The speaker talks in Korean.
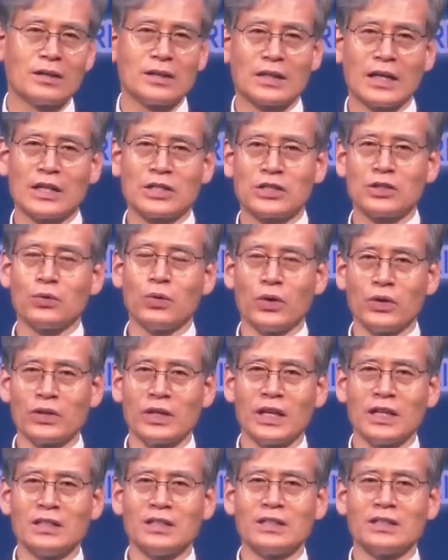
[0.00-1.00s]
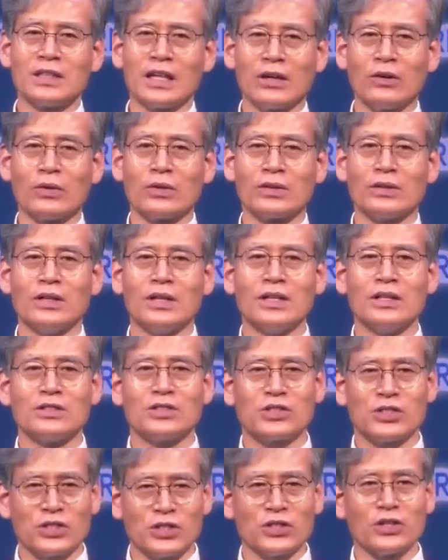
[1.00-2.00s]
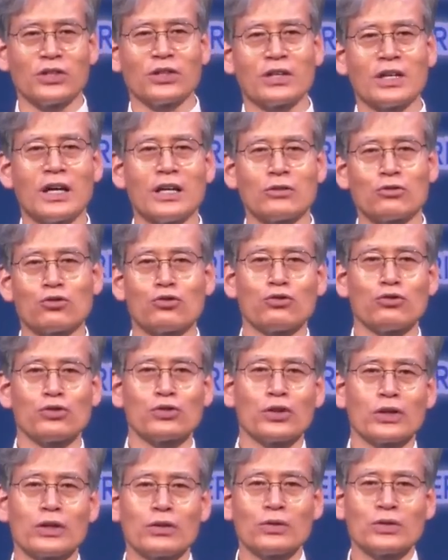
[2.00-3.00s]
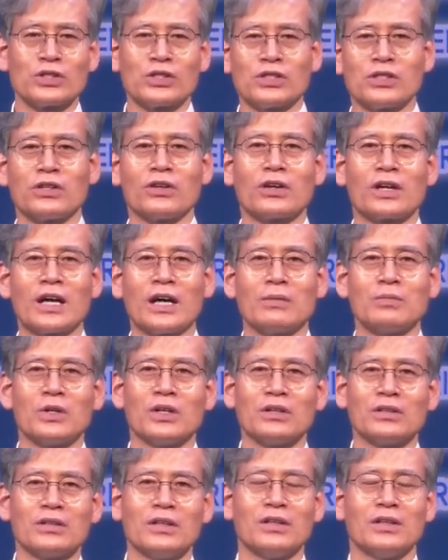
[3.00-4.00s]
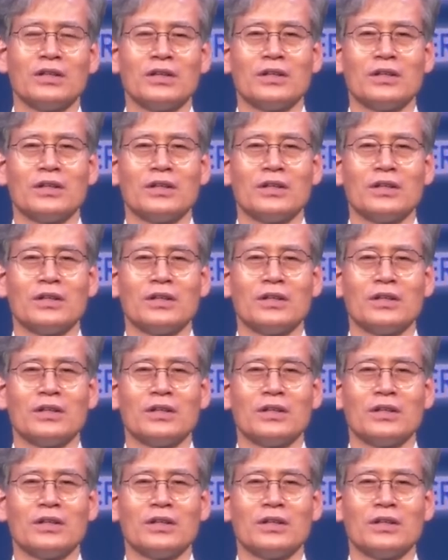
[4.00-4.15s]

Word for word: 다시 원어에 있는 내용을 직역할 순서대로 직역하면